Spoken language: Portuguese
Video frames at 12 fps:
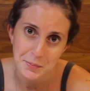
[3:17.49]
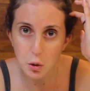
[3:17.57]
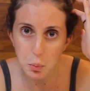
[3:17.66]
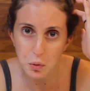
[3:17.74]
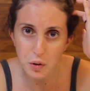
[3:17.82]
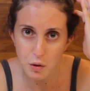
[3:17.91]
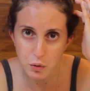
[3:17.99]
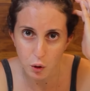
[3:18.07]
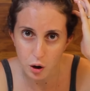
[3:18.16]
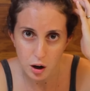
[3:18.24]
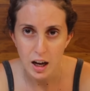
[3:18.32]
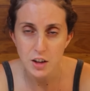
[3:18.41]
Então, por
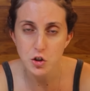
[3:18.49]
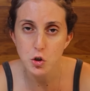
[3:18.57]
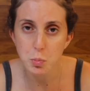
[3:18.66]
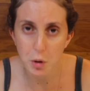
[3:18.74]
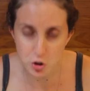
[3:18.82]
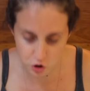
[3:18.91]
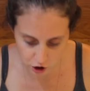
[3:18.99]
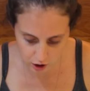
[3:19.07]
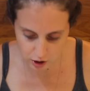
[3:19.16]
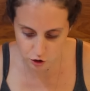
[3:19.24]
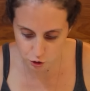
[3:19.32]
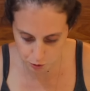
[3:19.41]
favor, a gente pode
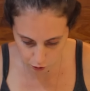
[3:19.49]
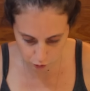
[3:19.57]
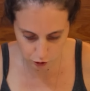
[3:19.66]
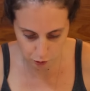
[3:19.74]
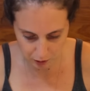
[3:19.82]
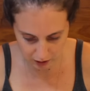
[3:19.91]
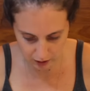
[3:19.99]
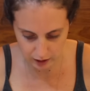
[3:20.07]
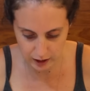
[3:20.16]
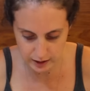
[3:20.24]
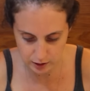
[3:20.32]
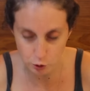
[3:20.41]
ir diminuindo para
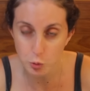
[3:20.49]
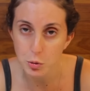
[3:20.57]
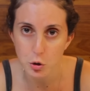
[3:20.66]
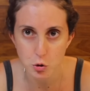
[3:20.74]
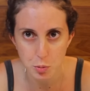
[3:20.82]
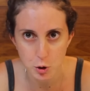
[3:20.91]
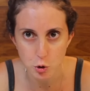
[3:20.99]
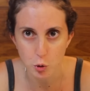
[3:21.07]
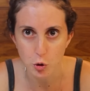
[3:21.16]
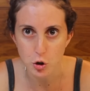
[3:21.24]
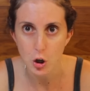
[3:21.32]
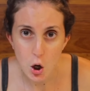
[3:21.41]
esse número de
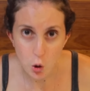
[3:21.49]
pessoas.